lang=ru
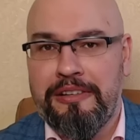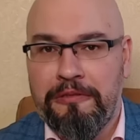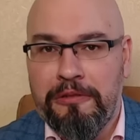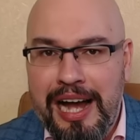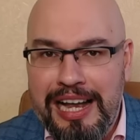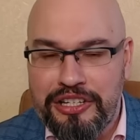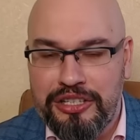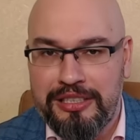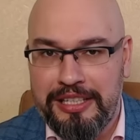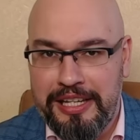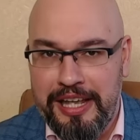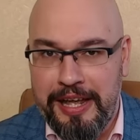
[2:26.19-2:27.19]

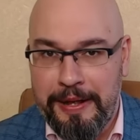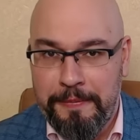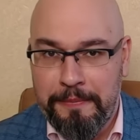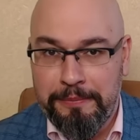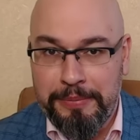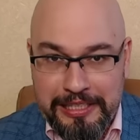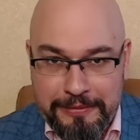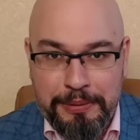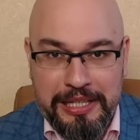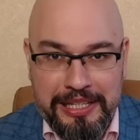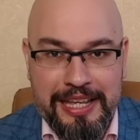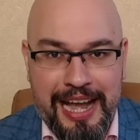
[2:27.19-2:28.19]
важные
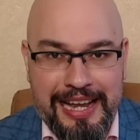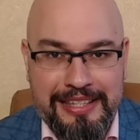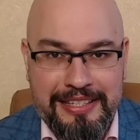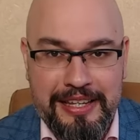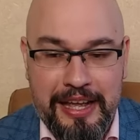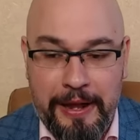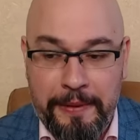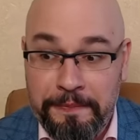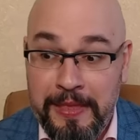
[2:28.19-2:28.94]
предприятия –